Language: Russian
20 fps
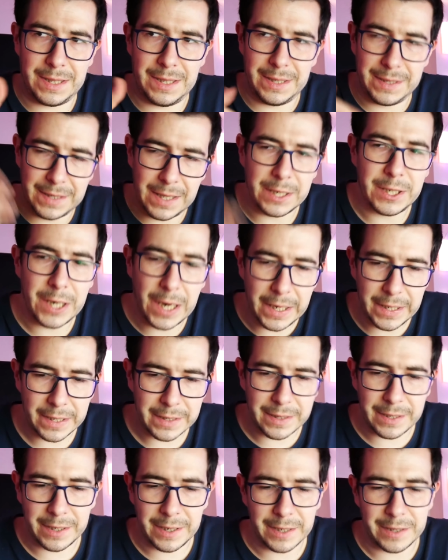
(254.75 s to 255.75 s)
изначально
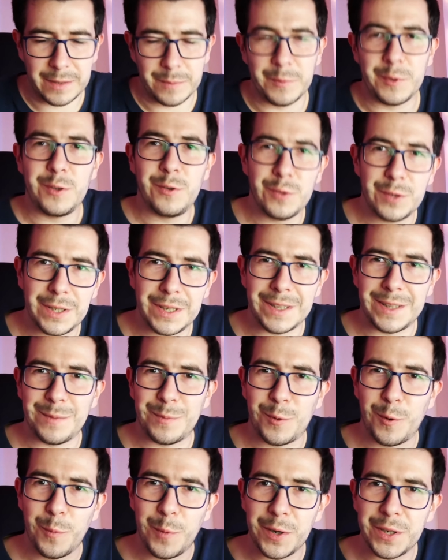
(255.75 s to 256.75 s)
ты к этому идешь, когда ты
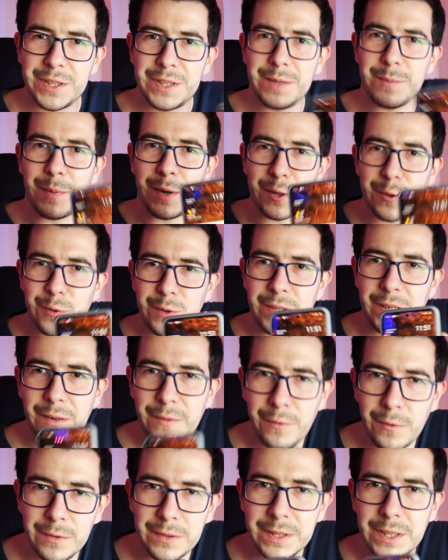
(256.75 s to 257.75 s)
покупаешь себе большой
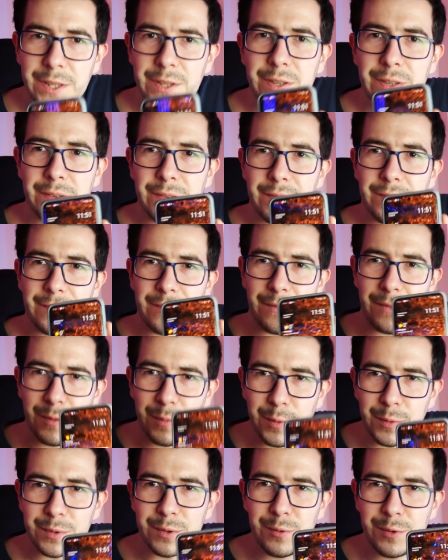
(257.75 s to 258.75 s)
телефон, знаешь, в
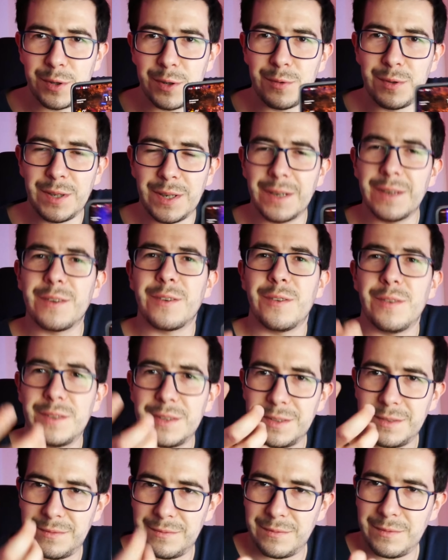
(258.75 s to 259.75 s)
любом случае у тебя
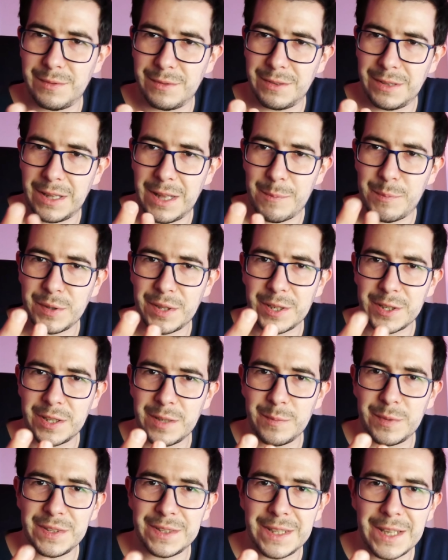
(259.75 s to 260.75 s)
лапа
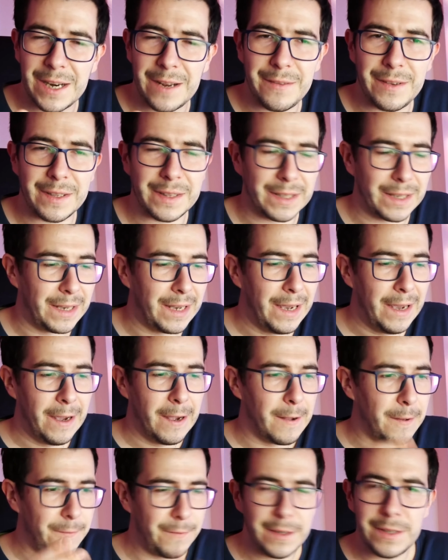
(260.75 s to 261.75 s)
должна быть здоровенная.
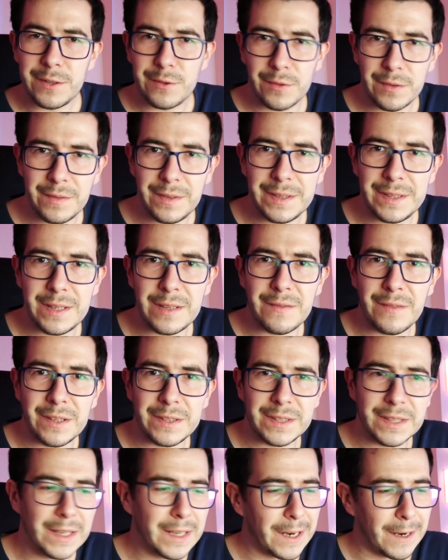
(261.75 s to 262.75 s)
Весит он
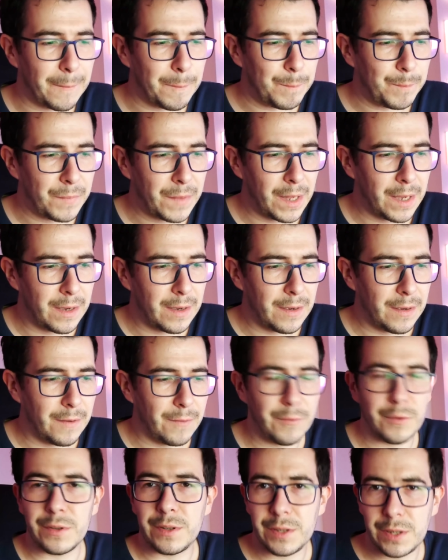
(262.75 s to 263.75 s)
220 грамм.
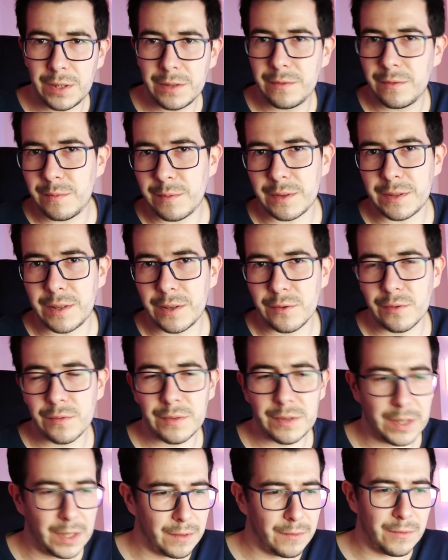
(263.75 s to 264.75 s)
Вот, и сейчас я вам расскажу,
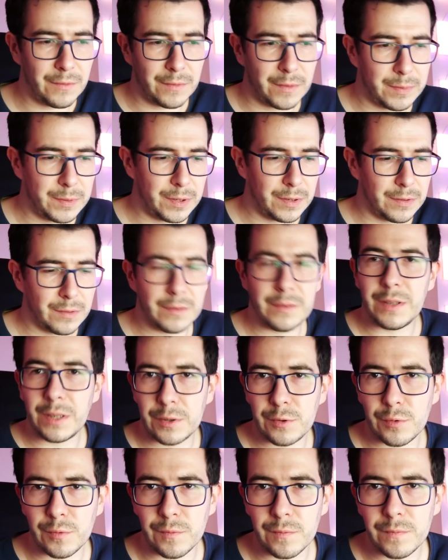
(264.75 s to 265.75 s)
где я его вообще
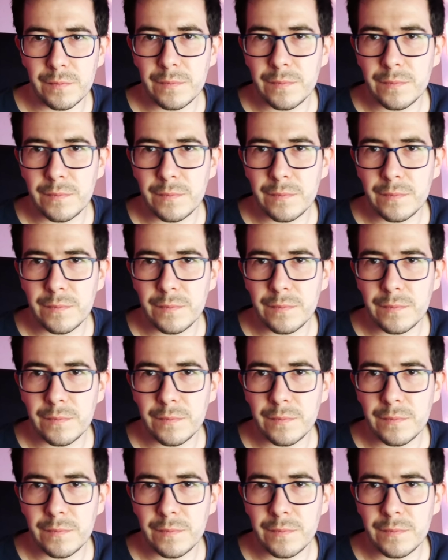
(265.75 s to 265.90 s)
ношу.